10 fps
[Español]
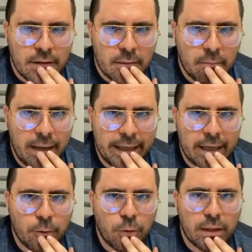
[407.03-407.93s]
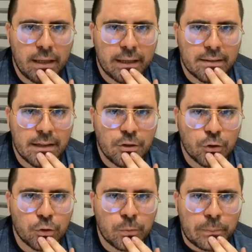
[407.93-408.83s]
vayan y búsquenlas, está en
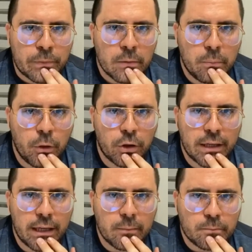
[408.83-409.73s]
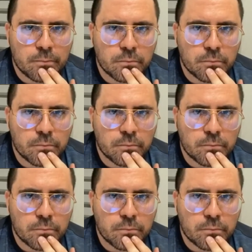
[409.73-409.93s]
YouTube, porque